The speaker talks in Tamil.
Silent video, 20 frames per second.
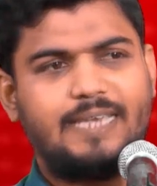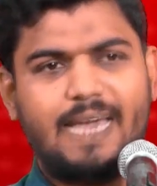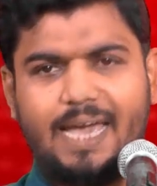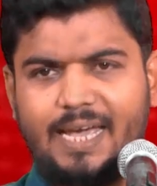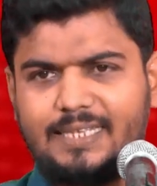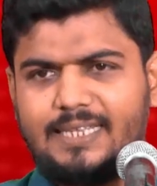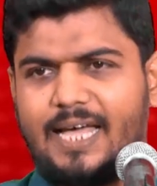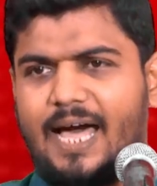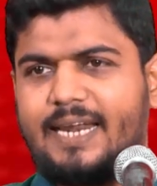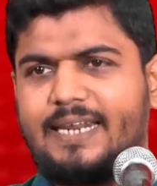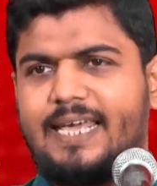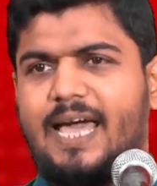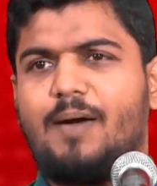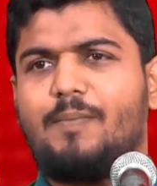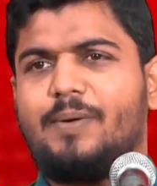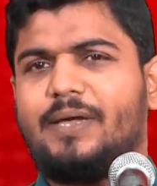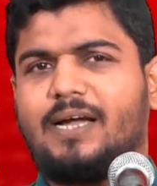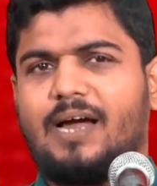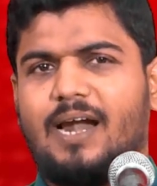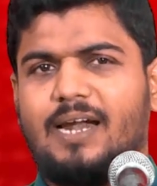ஏன் இந்த
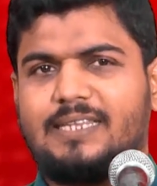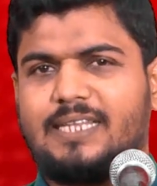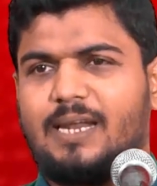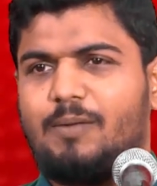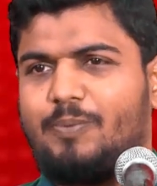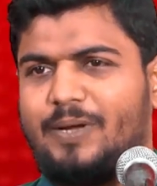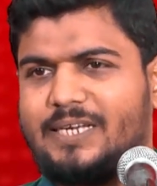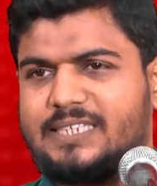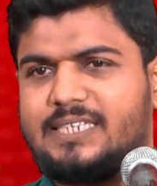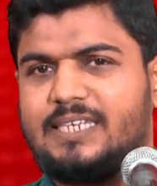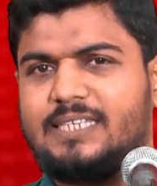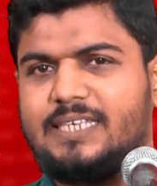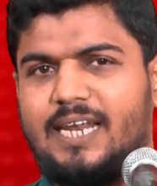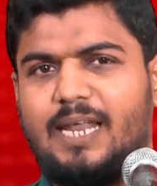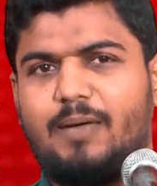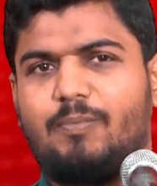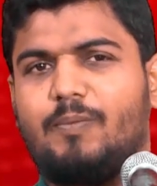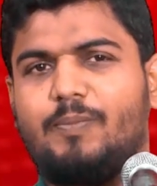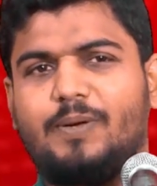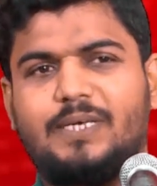அறியாமை காலத்தில்
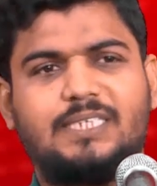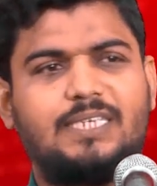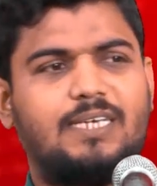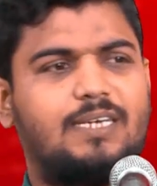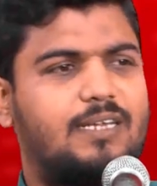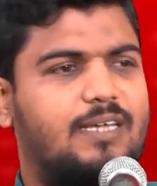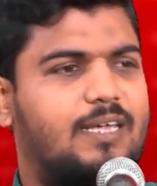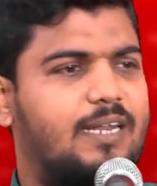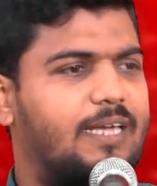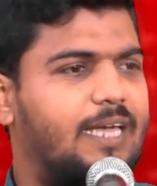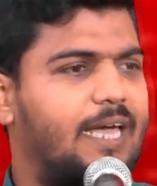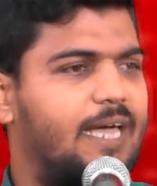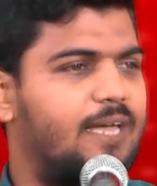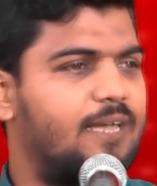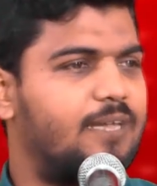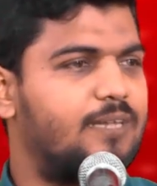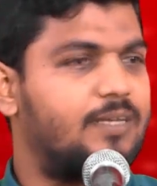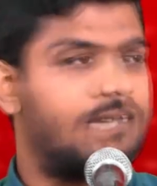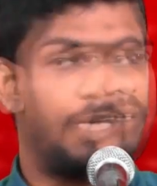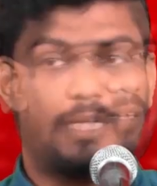பேசினதையெல்லாம் இப்போ பேசிகிட்டு இருக்கிறீங்க
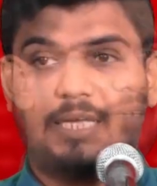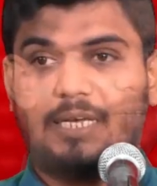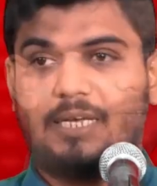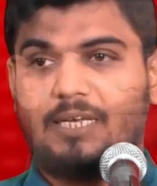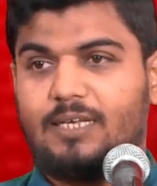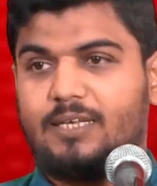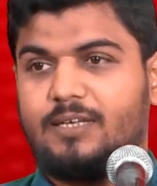எது